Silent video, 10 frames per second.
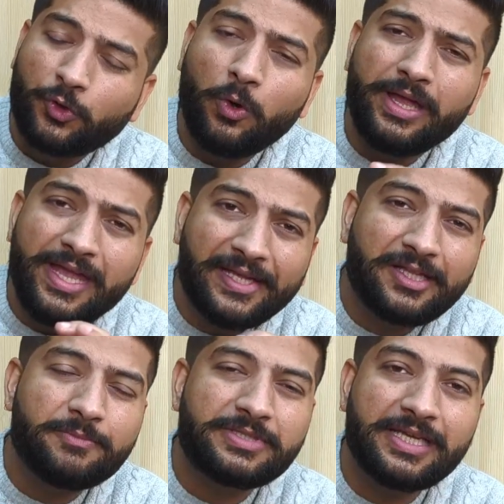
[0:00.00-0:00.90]
तो
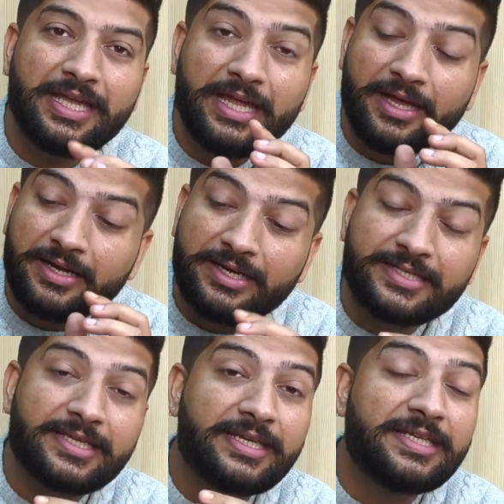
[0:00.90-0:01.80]
एकदम से
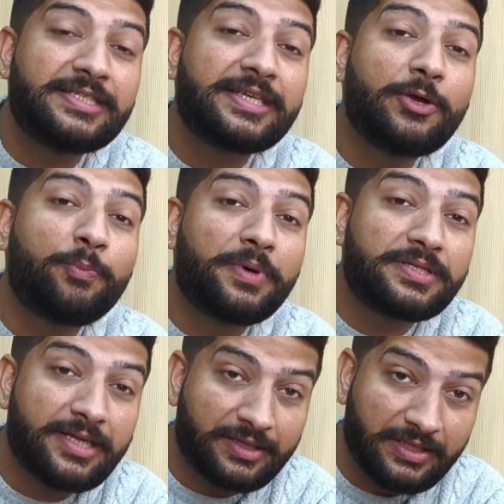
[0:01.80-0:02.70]
नजर इसके ऊपर
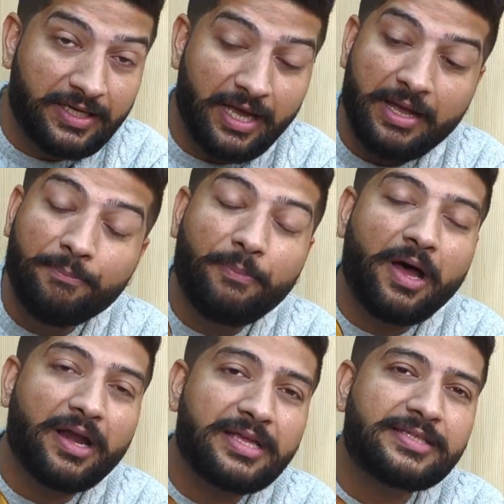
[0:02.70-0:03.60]
जाती है
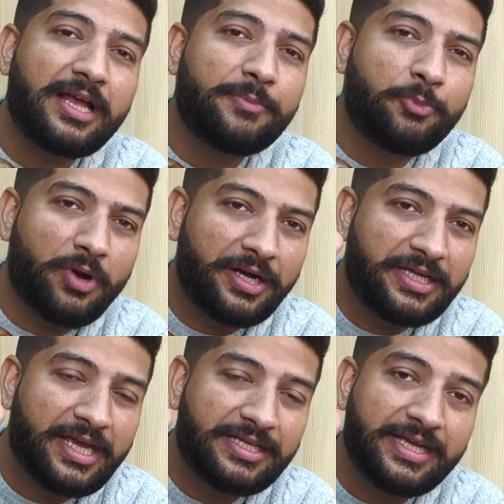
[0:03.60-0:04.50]
12 साल
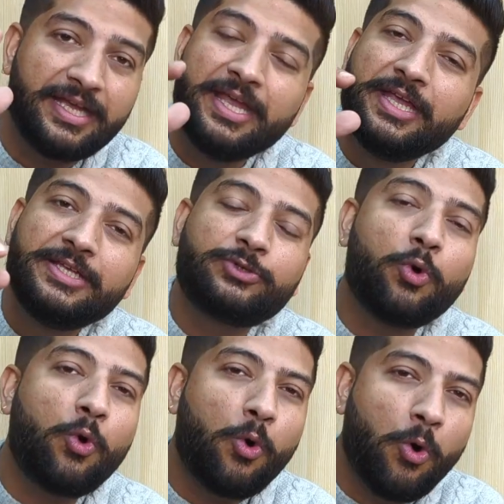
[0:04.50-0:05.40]
पुरानी है ये
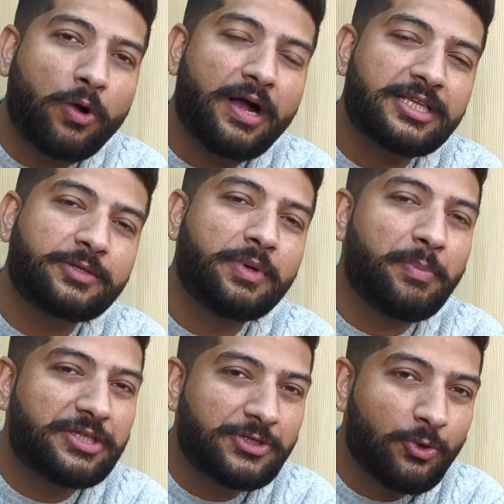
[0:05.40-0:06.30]
इसको ओक कास्ट में
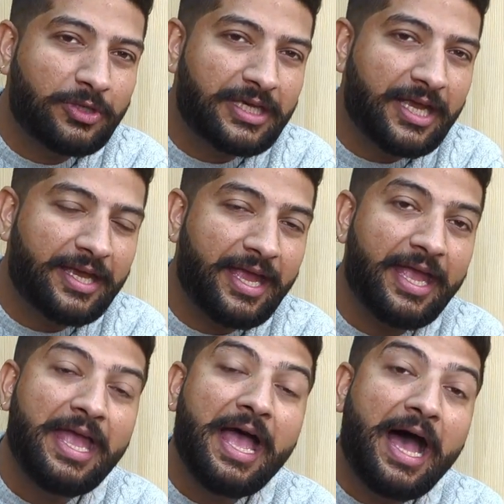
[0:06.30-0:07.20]
मैच्योर किया गया
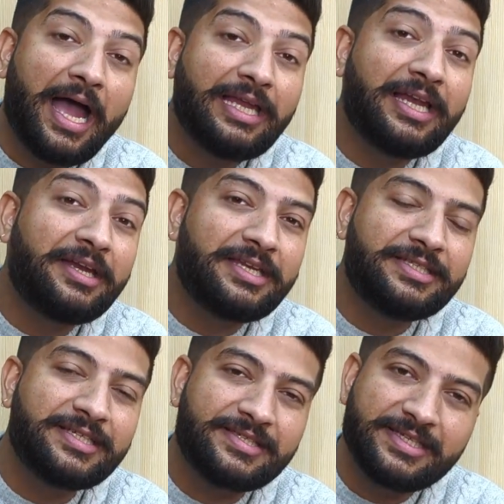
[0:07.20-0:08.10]
है हाईलैंड
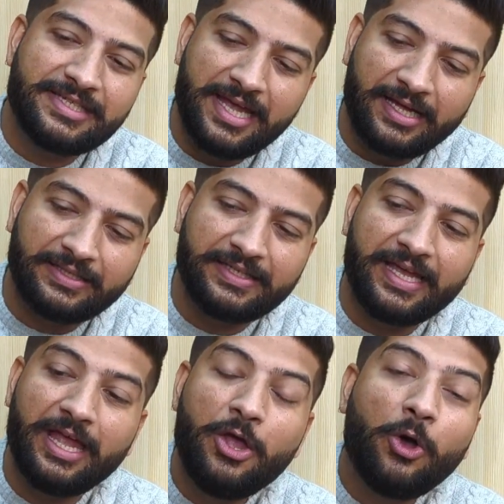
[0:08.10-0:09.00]
रीजन से ये आती
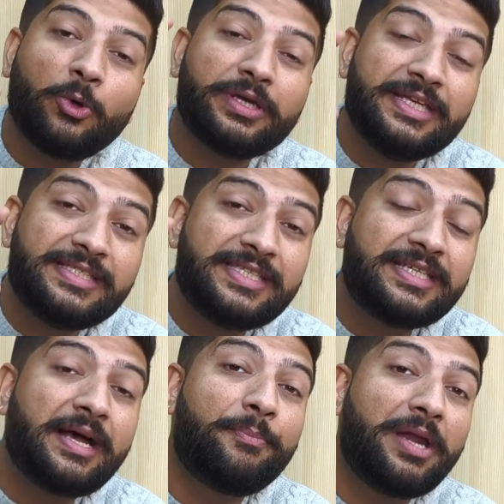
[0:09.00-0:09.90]
है और इसी
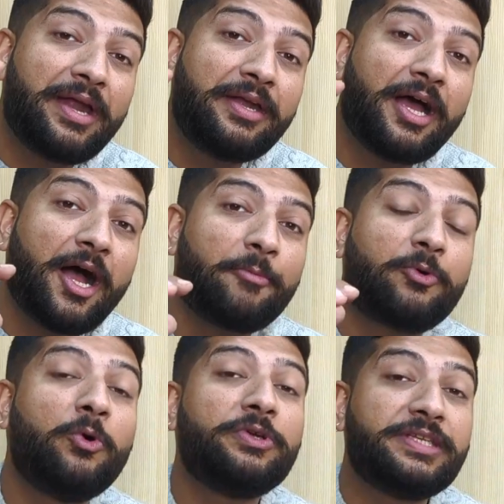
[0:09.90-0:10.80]
का ब्लेंड
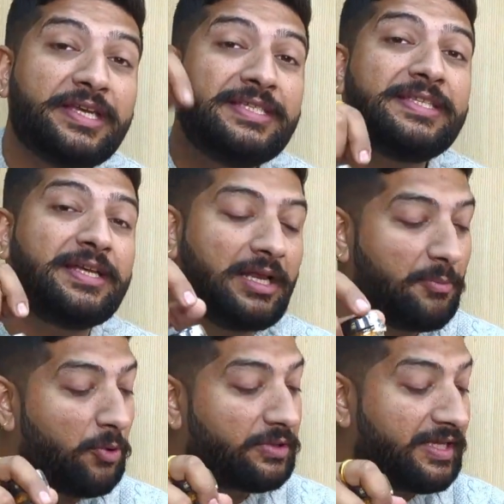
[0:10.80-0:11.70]
आपको यही सिंगल
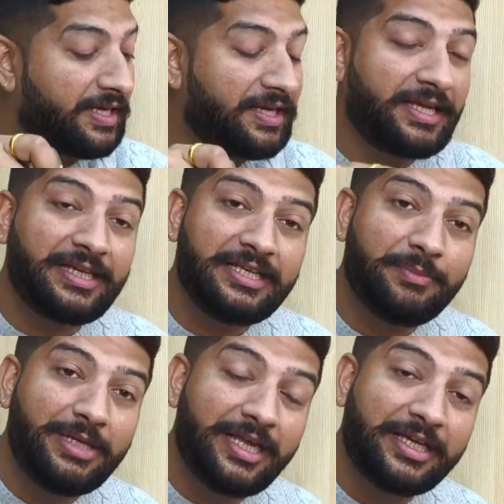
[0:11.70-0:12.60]
मोल्ड देखने के लिए
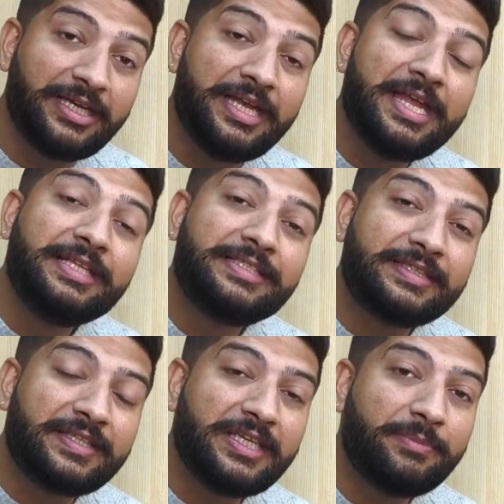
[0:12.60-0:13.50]
मिलेगी
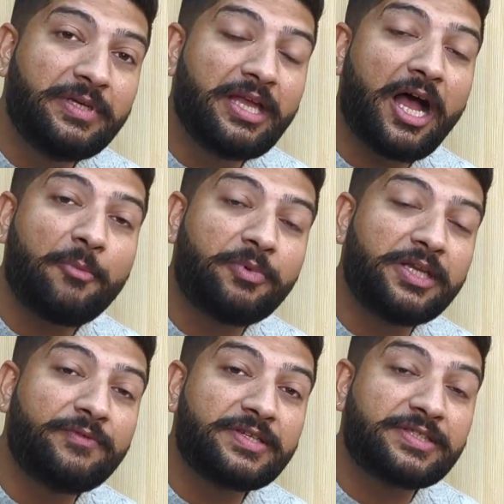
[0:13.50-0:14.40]
जितनी भी आप
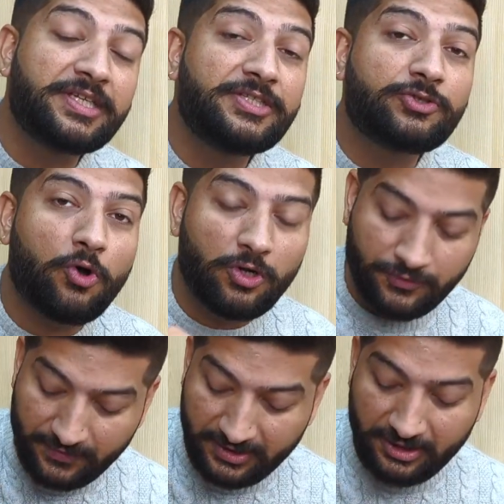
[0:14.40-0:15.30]
डिवस की
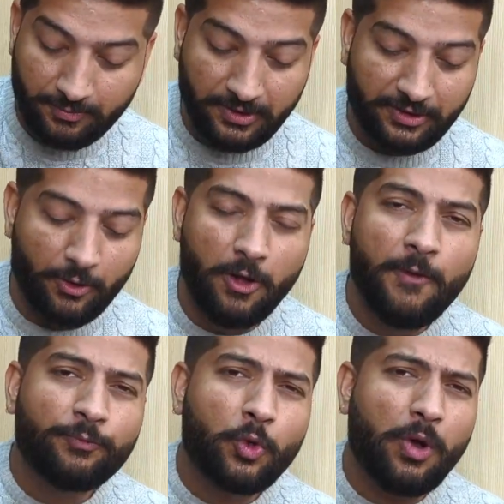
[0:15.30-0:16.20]
स्कॉच विस्कीज पीते हो
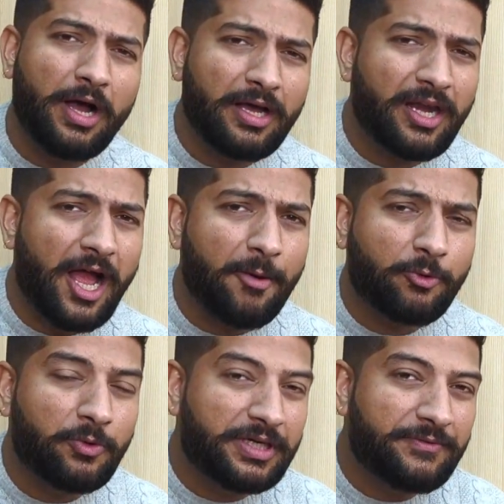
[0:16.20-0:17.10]
तो अगर
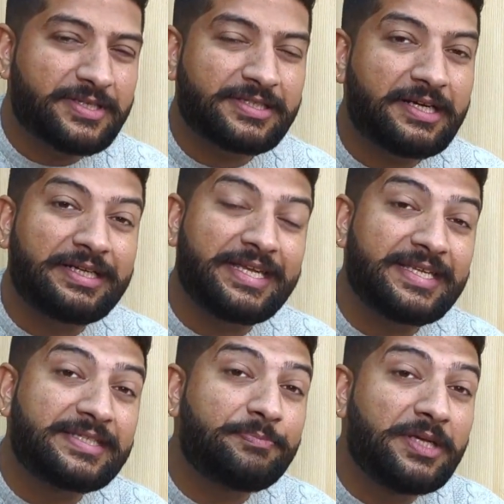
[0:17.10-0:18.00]
आपको डिवस का
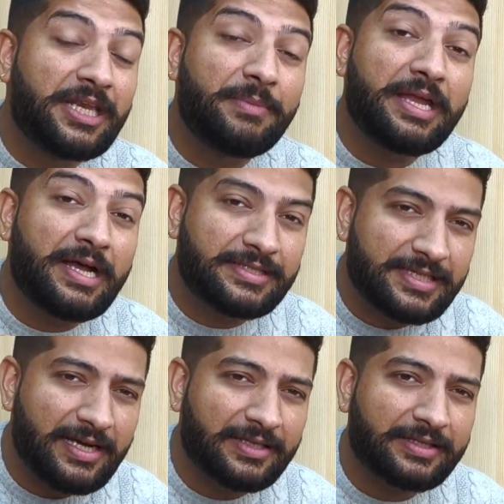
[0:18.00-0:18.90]
टेस्ट पीने में
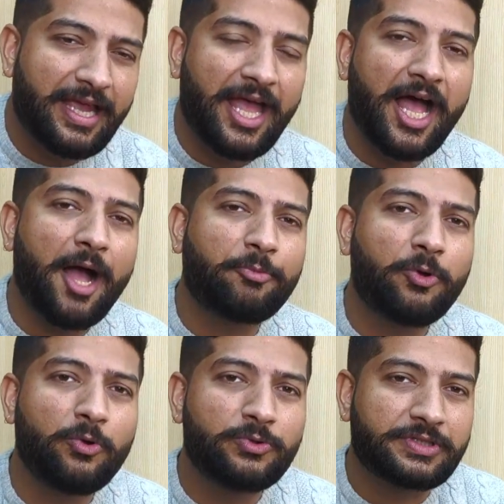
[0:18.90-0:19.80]
अच्छा लगता है
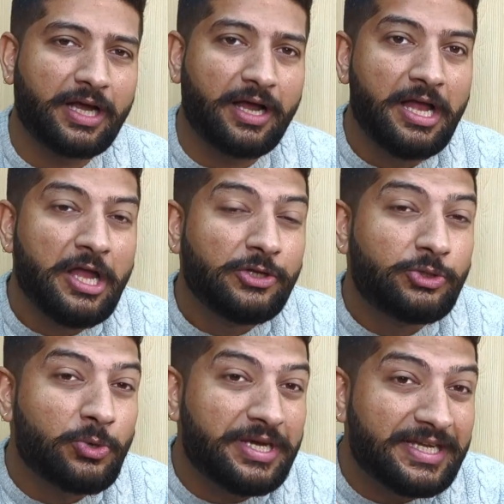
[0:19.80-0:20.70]
आपको उसका
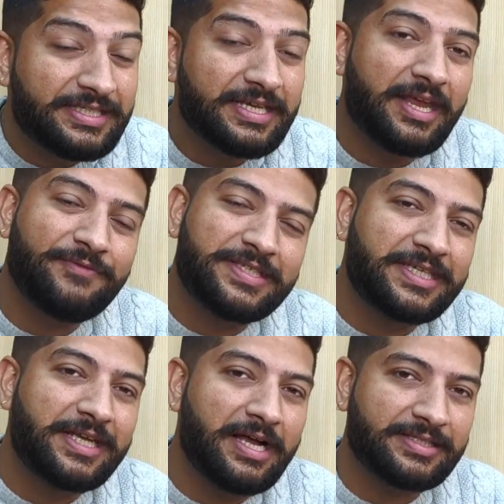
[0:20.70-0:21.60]
जो नेचर है
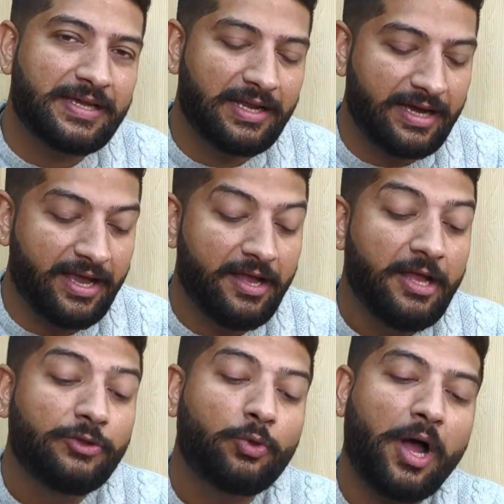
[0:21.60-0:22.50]
विस्की का अच्छा लगा है
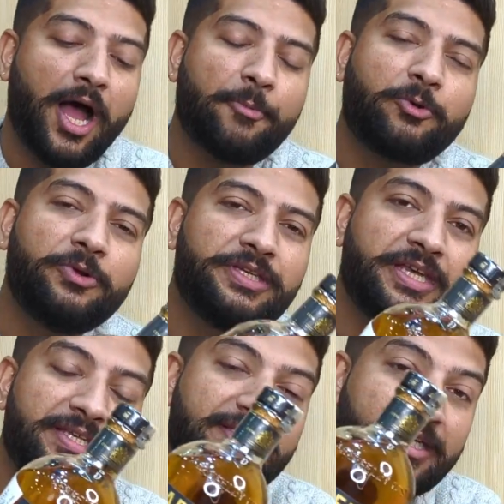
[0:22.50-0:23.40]
तो आपको
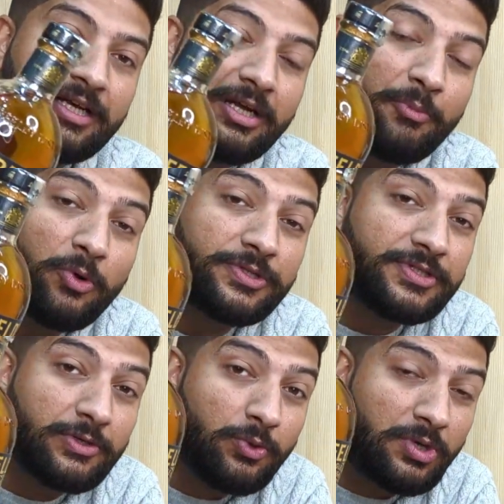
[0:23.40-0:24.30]
ये सिंगल मोल्ड
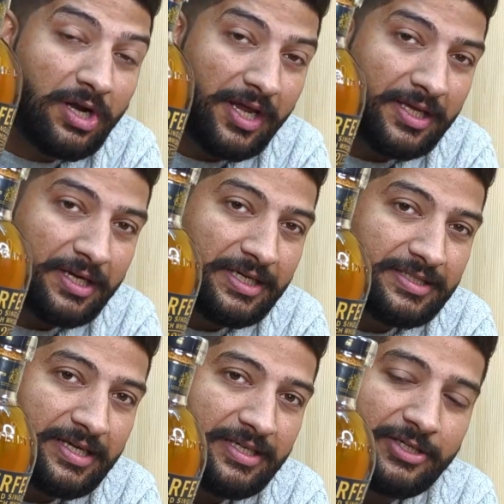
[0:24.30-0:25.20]
ज़रूर ट्राई करनी
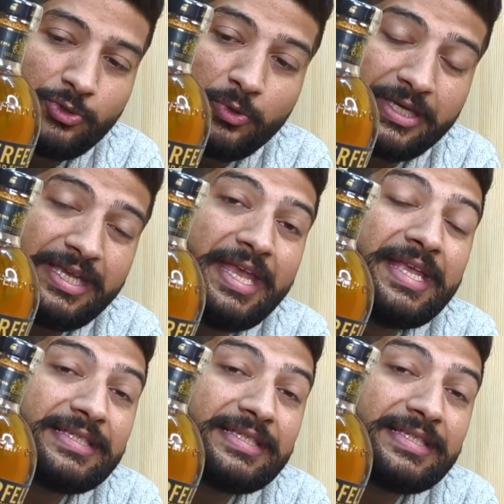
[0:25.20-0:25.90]
चाहिए जो कि